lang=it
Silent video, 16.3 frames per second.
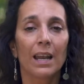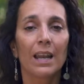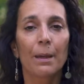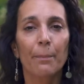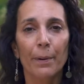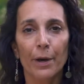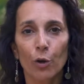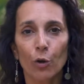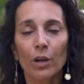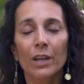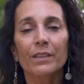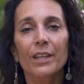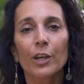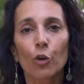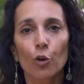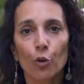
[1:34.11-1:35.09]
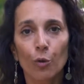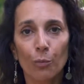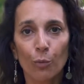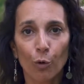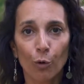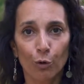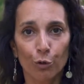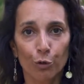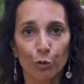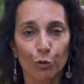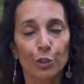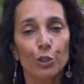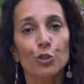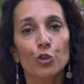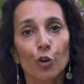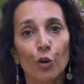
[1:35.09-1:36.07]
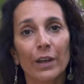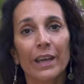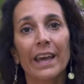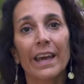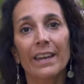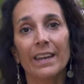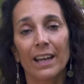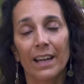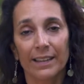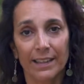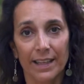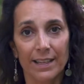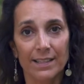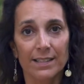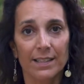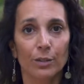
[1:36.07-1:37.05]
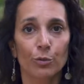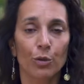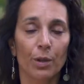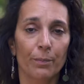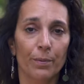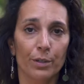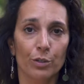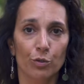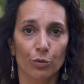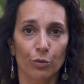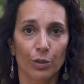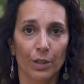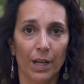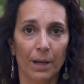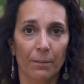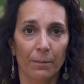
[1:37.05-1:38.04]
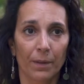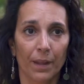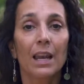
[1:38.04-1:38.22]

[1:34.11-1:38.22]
Le parole dicono molto di ciò che è nella testa di una persona,